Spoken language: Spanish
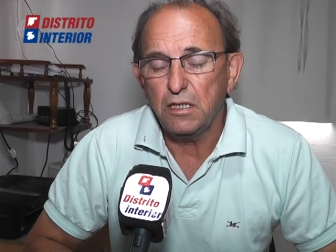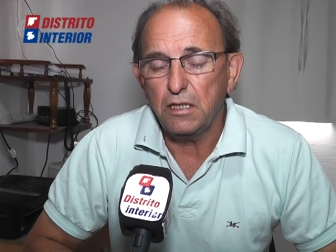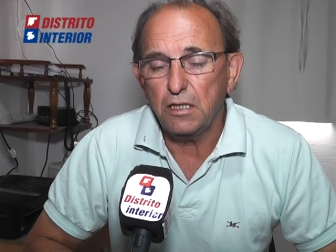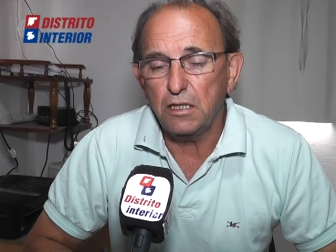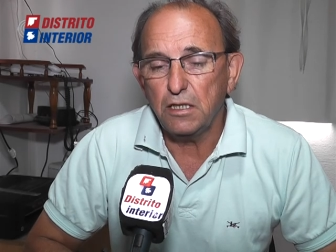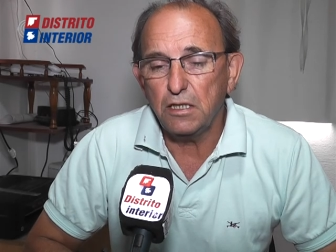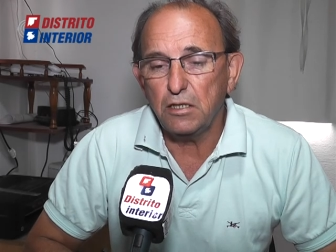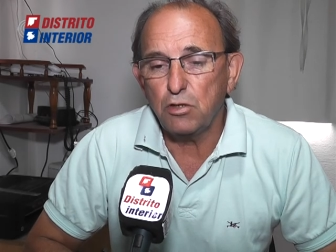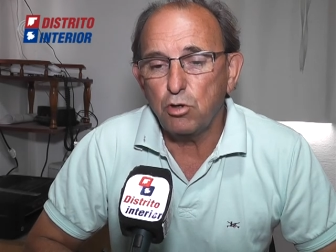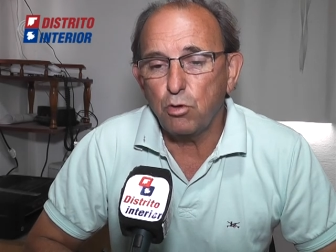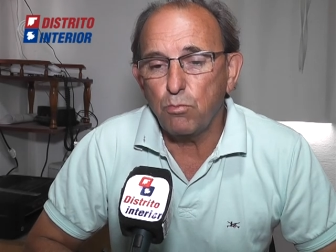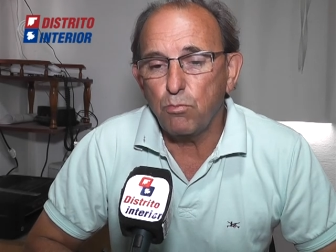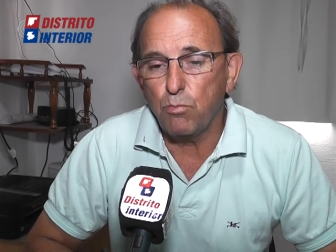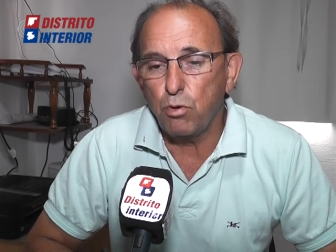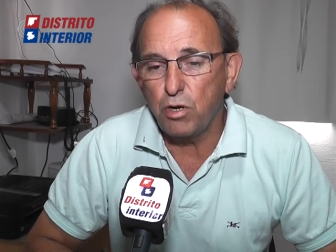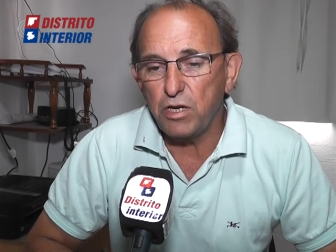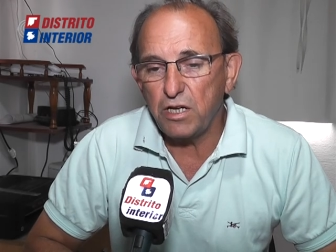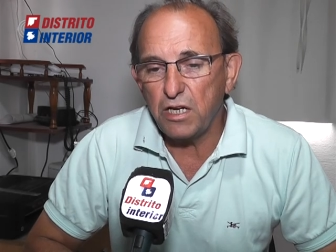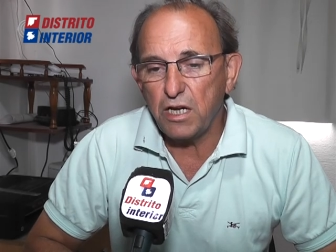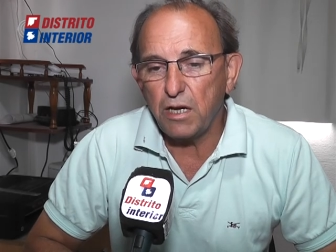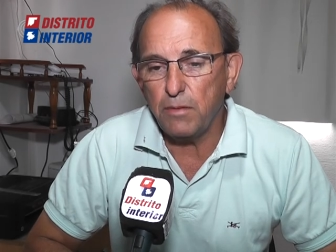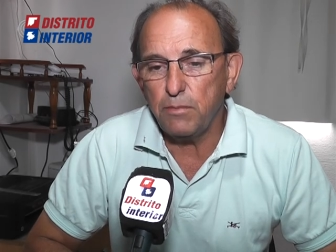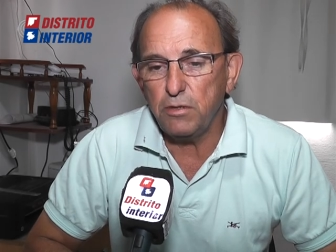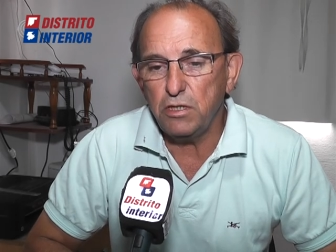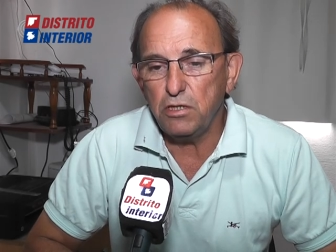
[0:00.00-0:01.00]
y, con
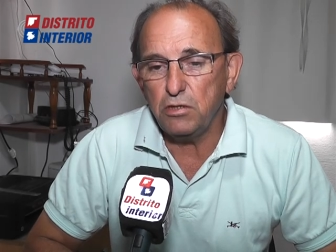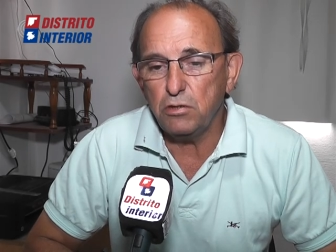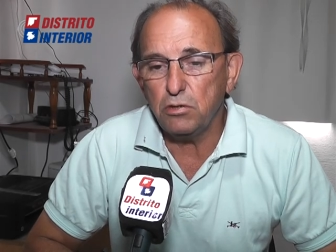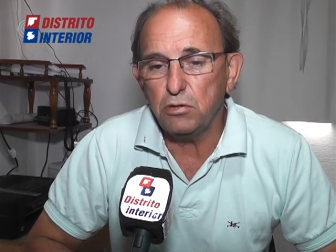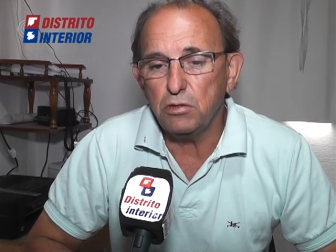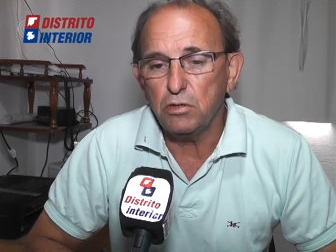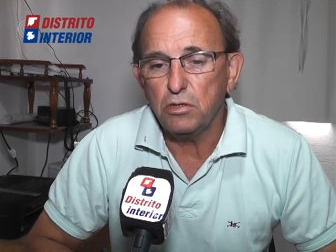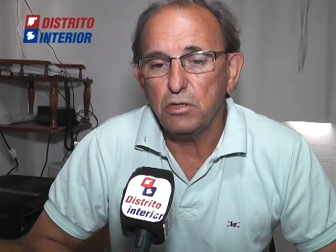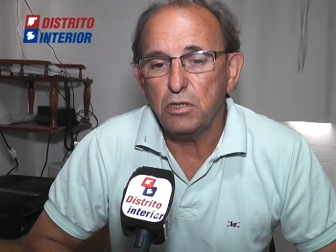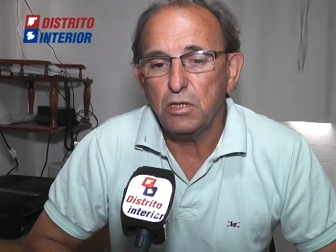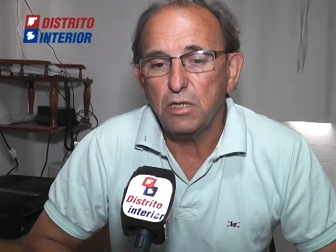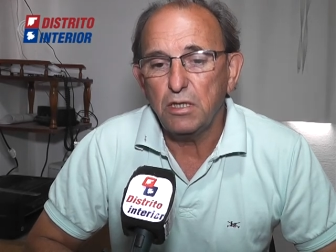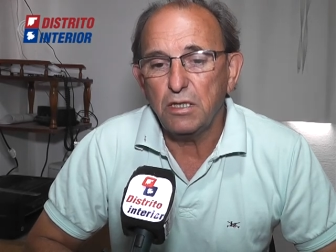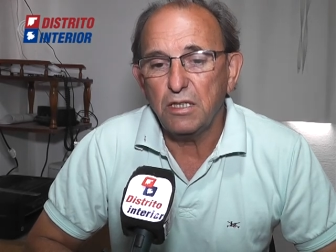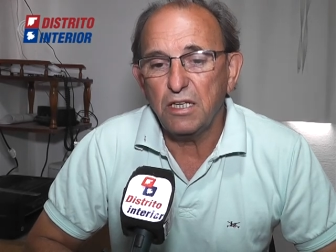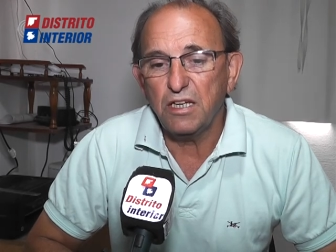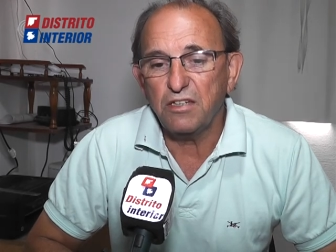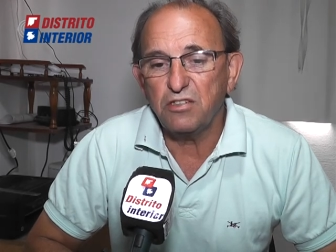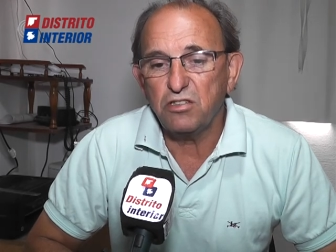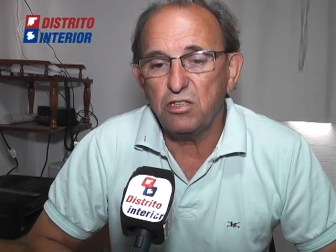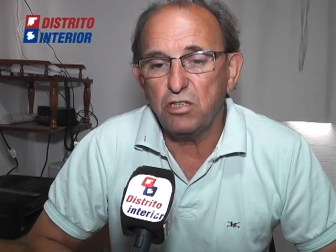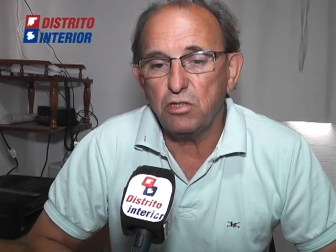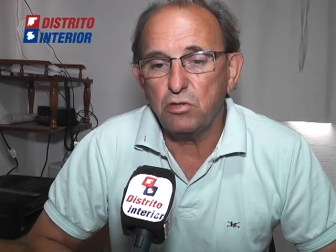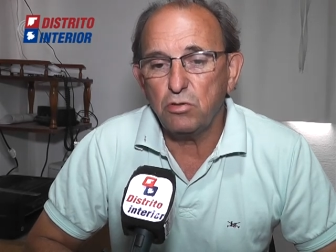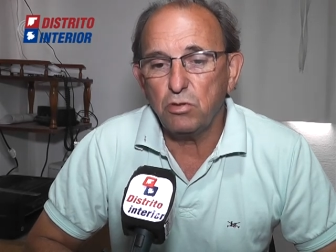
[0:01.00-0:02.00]
buen camino de
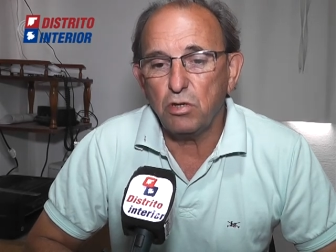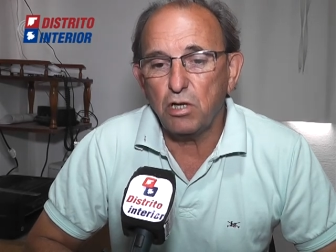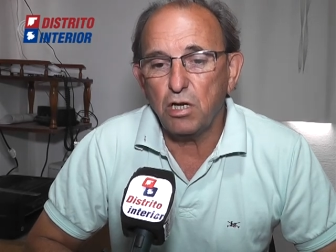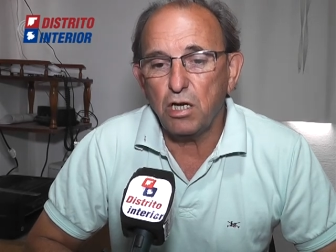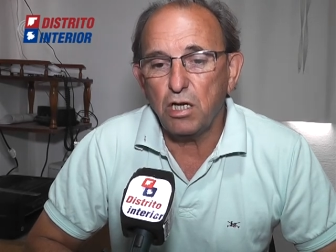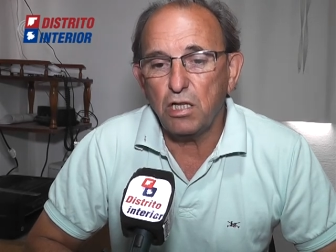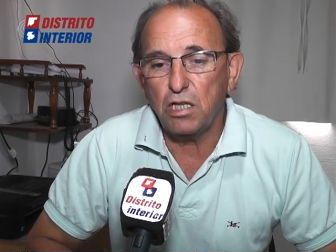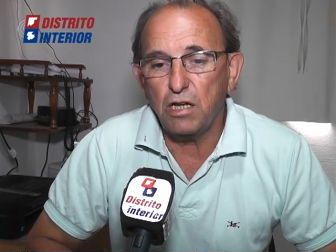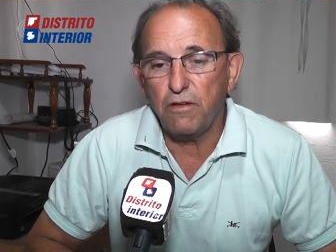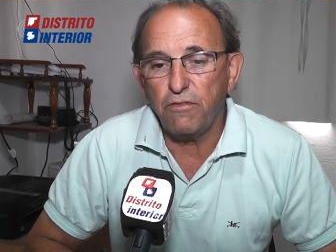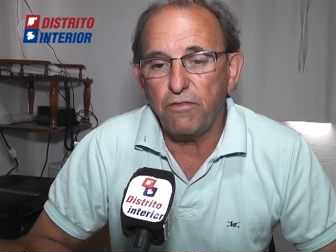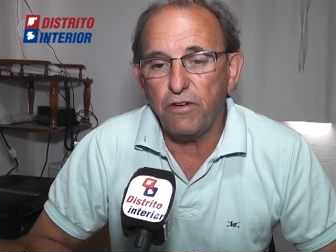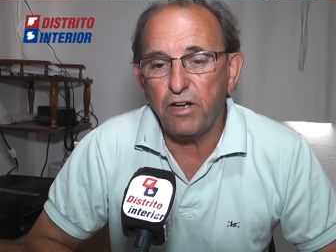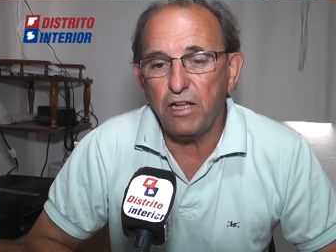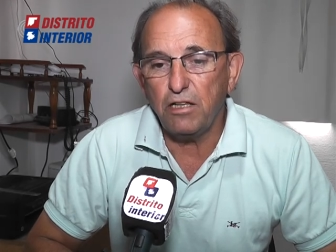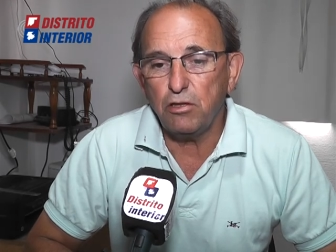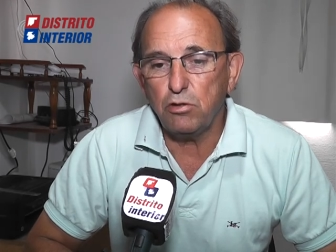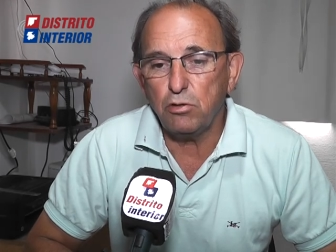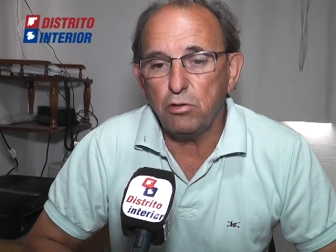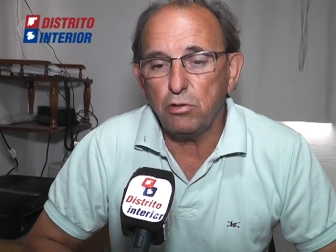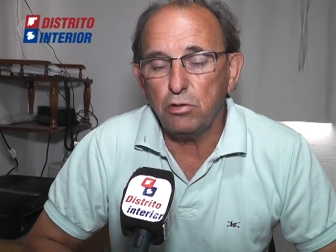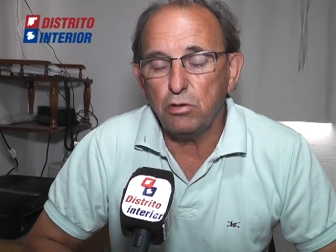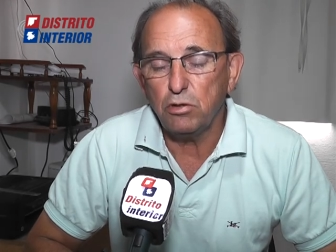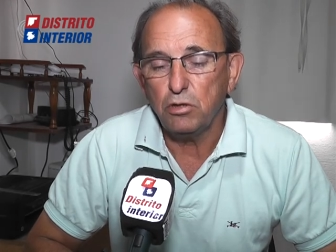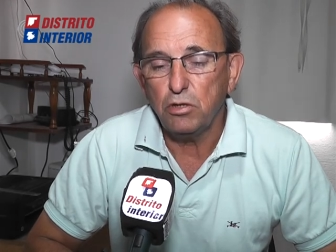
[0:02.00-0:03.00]
acceso al
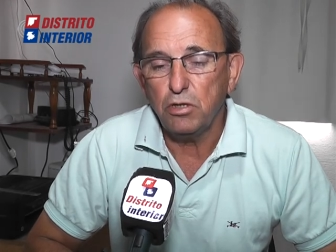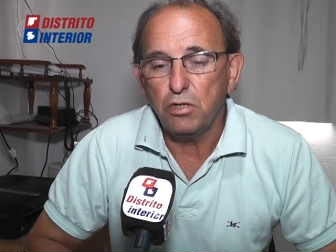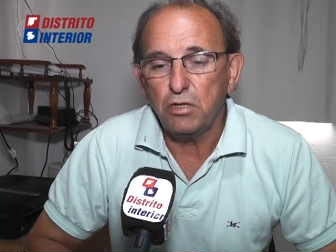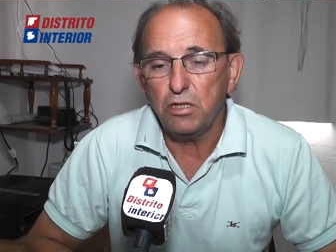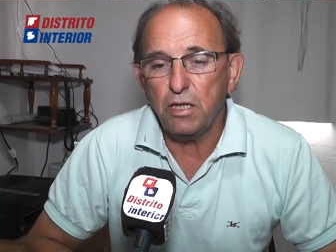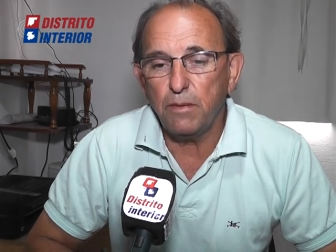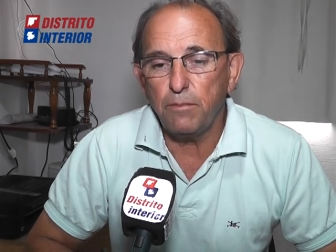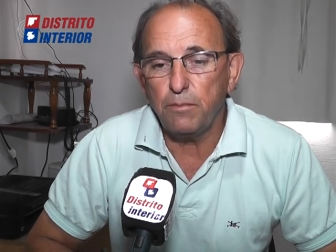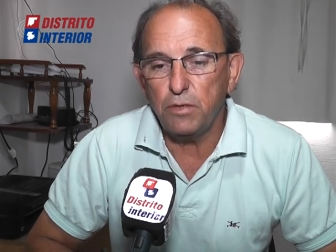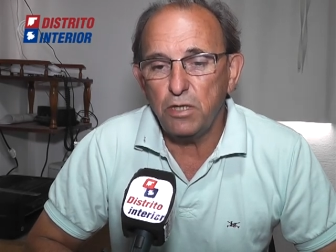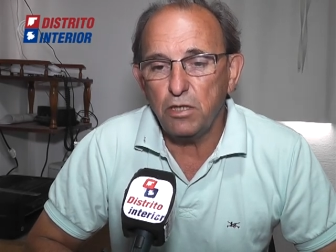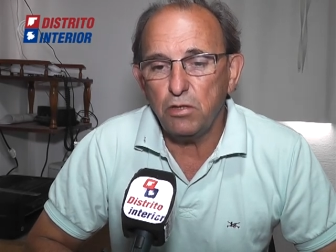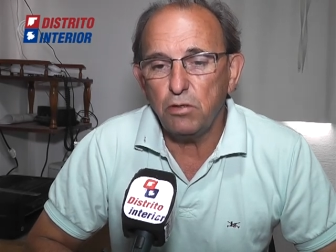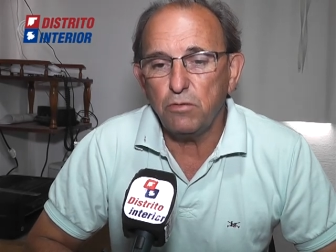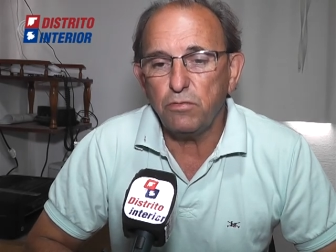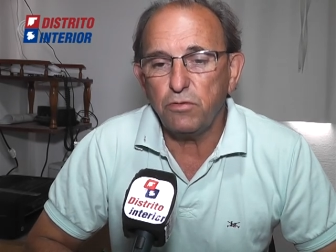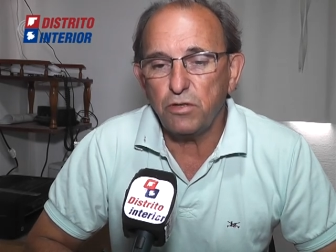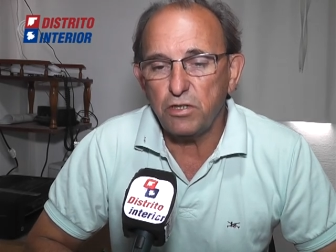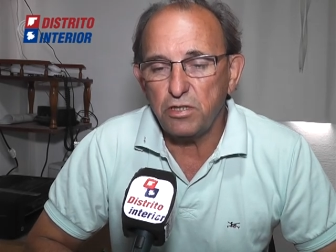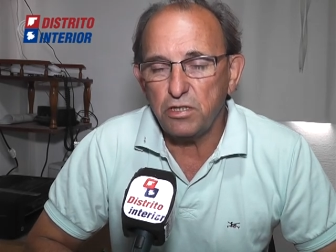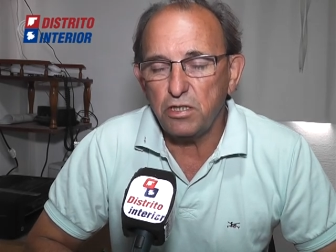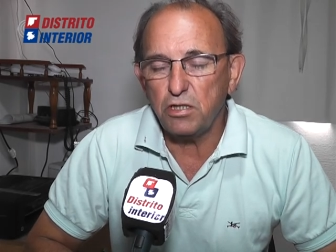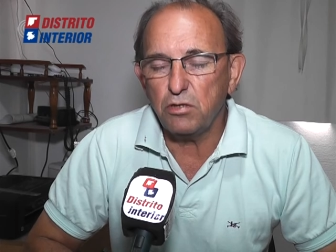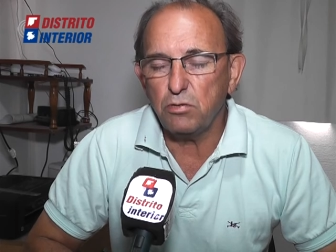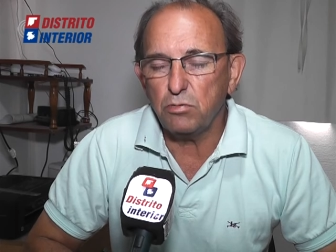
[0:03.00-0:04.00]
asfalto, también
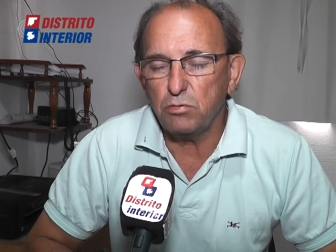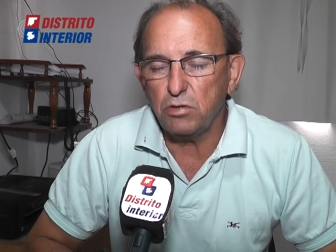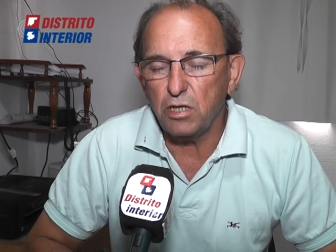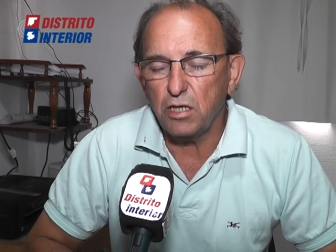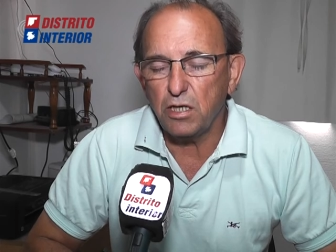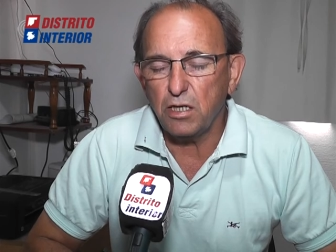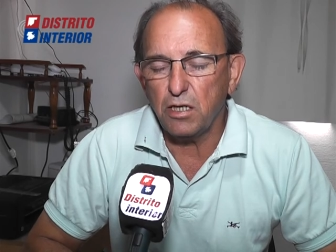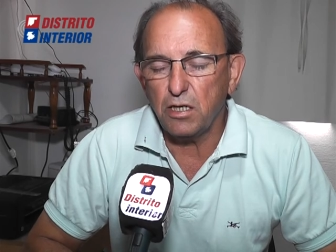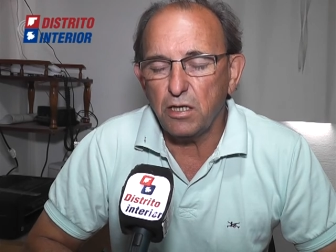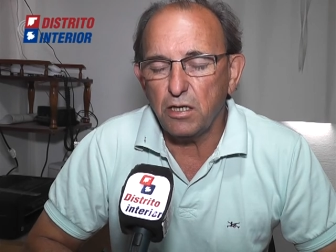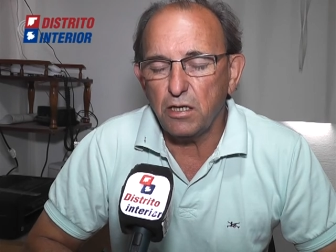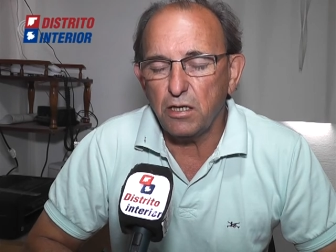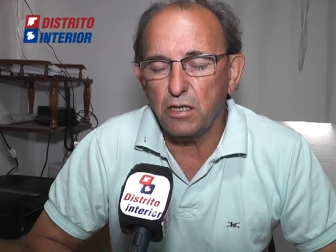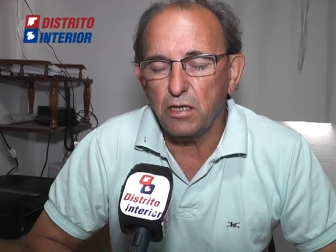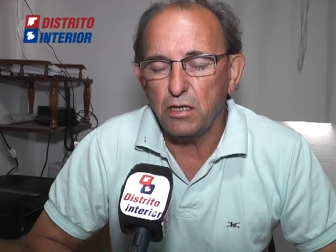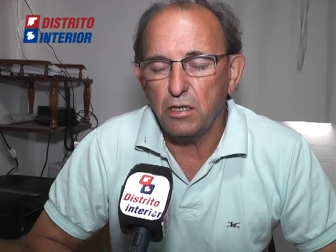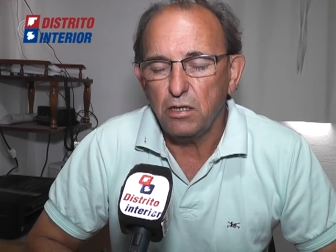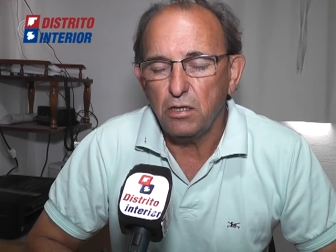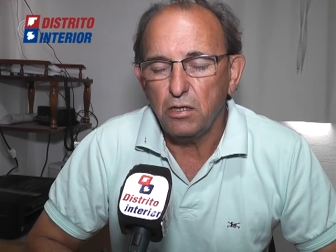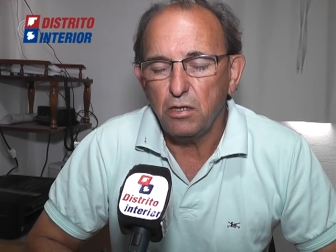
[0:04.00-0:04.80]
ofrecer una